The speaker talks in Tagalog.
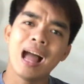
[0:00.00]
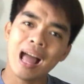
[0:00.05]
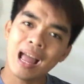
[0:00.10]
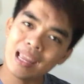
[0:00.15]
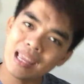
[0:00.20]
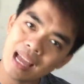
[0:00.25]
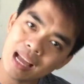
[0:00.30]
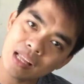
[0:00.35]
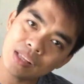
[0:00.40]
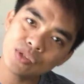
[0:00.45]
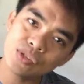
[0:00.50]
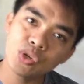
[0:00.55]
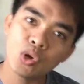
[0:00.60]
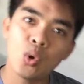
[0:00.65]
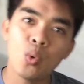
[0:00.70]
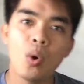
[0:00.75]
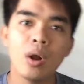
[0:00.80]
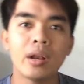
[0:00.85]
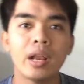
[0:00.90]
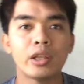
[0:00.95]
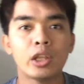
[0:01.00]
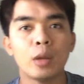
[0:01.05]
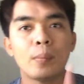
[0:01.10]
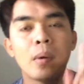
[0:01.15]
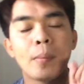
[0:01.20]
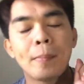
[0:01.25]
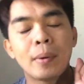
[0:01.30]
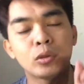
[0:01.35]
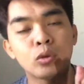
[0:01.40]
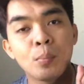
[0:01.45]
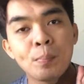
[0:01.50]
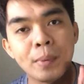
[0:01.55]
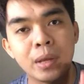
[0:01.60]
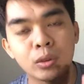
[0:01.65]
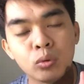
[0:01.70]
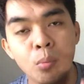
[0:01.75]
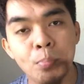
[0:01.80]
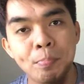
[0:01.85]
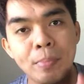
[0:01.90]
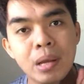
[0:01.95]
Ayan, so wag na tayo
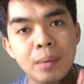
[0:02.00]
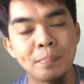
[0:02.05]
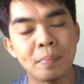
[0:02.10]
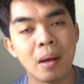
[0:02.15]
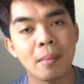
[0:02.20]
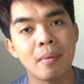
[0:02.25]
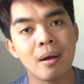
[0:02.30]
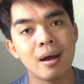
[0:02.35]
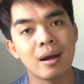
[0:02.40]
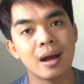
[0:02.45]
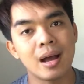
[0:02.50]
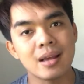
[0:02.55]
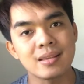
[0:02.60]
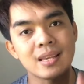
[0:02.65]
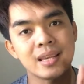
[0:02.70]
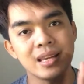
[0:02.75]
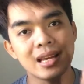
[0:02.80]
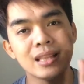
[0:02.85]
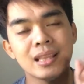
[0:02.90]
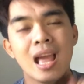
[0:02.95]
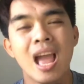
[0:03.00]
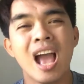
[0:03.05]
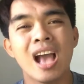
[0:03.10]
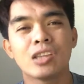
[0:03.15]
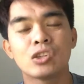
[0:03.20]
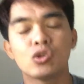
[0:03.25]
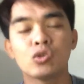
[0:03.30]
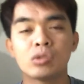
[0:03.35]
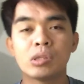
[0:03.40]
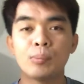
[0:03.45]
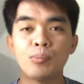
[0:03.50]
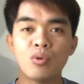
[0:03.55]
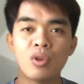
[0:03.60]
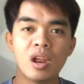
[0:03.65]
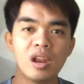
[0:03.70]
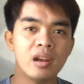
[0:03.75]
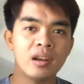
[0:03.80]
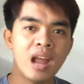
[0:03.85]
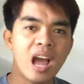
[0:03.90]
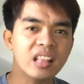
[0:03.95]
magpatumbik-tumpik pa mga kasayan. So
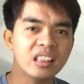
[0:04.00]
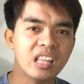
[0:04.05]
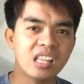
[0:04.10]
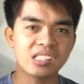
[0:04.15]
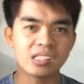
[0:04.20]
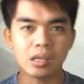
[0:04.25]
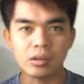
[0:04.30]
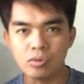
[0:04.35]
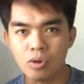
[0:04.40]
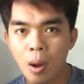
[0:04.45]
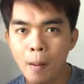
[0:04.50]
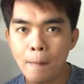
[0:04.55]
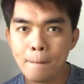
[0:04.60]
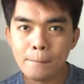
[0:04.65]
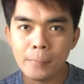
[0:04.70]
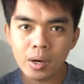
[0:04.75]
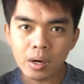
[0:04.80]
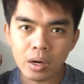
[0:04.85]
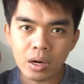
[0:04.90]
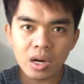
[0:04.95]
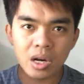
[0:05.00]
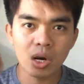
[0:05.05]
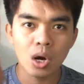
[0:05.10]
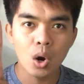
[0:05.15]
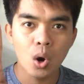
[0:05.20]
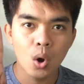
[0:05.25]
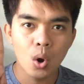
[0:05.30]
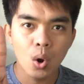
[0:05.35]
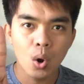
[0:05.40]
simulan na natin sa number